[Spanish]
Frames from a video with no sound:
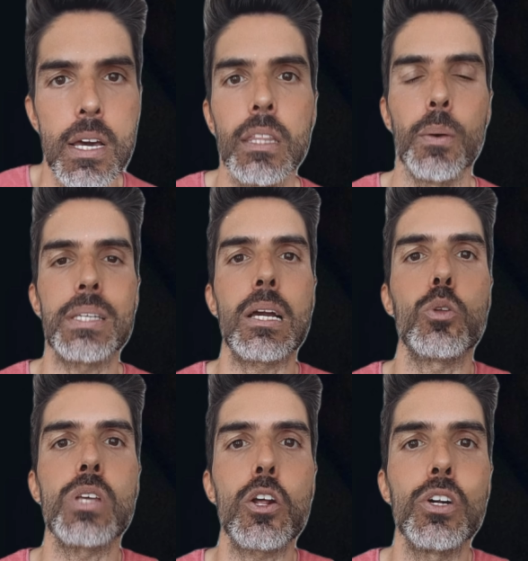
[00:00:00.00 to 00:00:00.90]
Te vas a
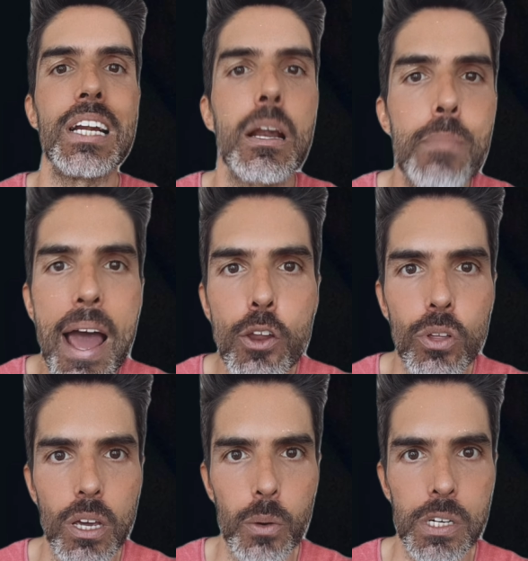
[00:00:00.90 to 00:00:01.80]
cruzar con el hermano
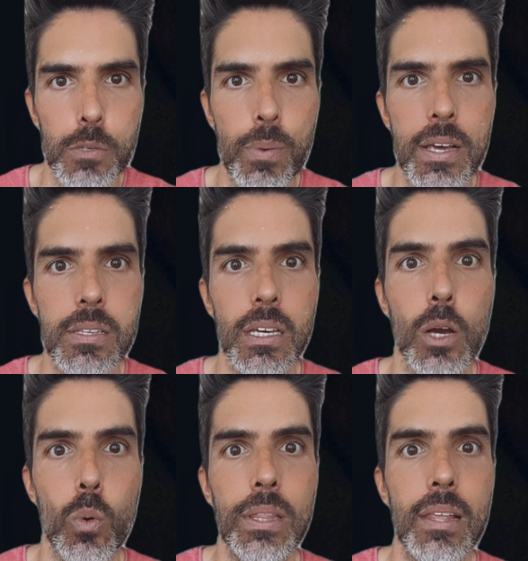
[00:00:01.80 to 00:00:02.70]
de Kevin Spacey que
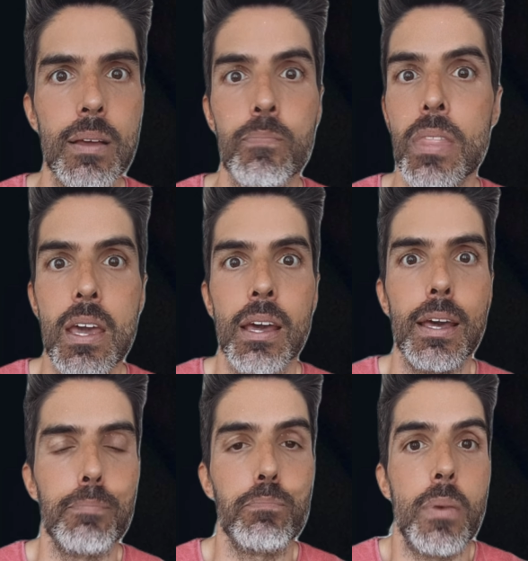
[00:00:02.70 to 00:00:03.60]
cuenta
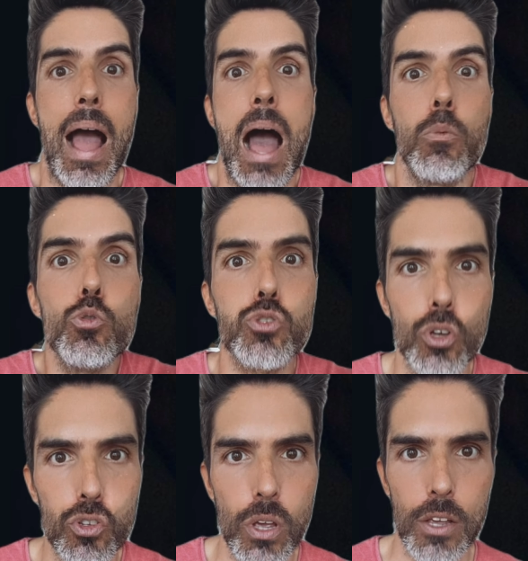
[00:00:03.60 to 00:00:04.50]
eh,
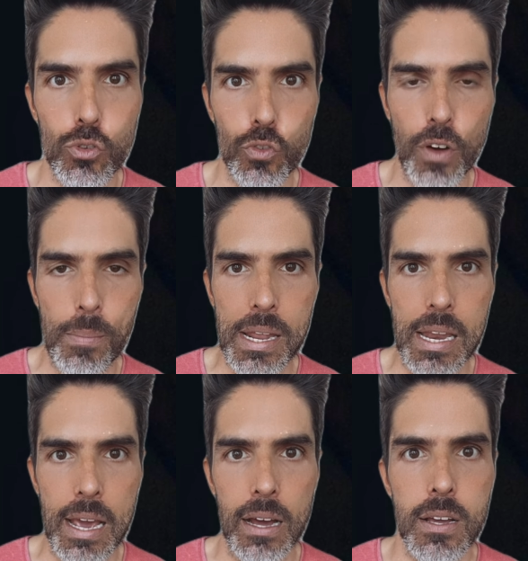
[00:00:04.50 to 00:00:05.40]
abusos en su
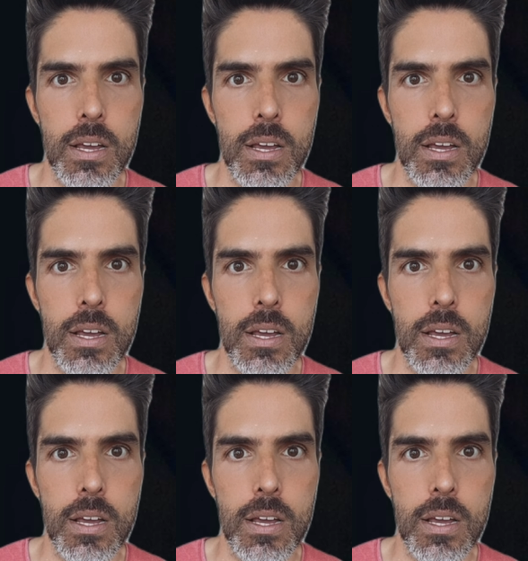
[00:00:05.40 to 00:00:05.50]
familia.